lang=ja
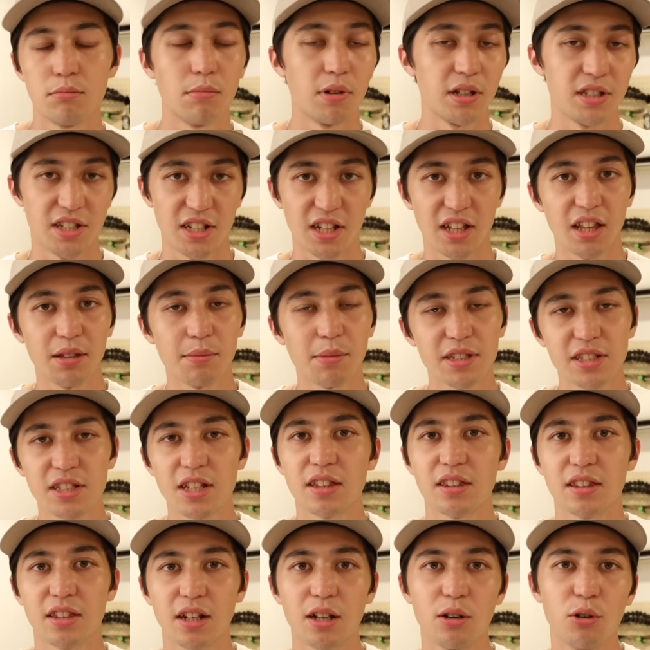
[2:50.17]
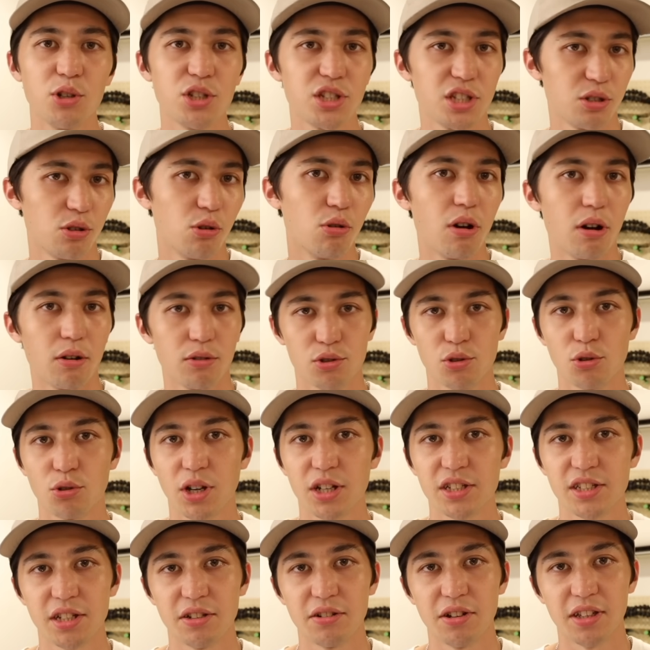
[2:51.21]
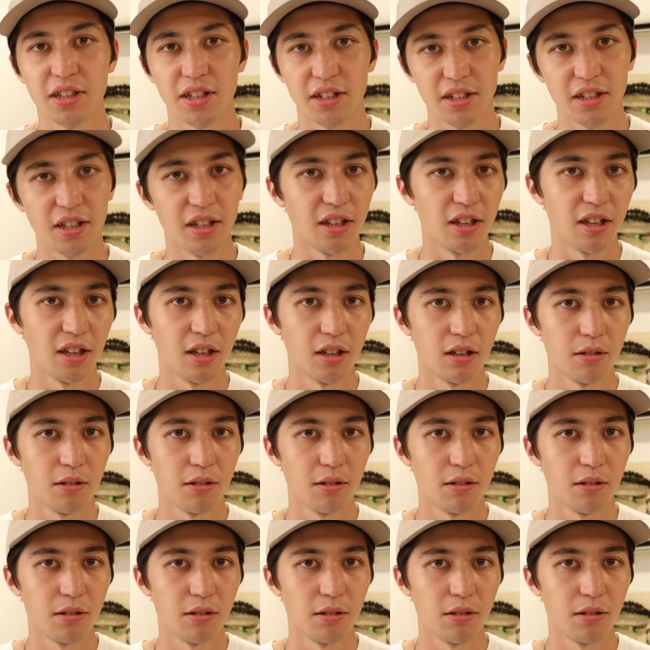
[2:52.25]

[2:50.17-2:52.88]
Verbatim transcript: まあ、知らない街だったら美味しいご飯を紹介してくれたり、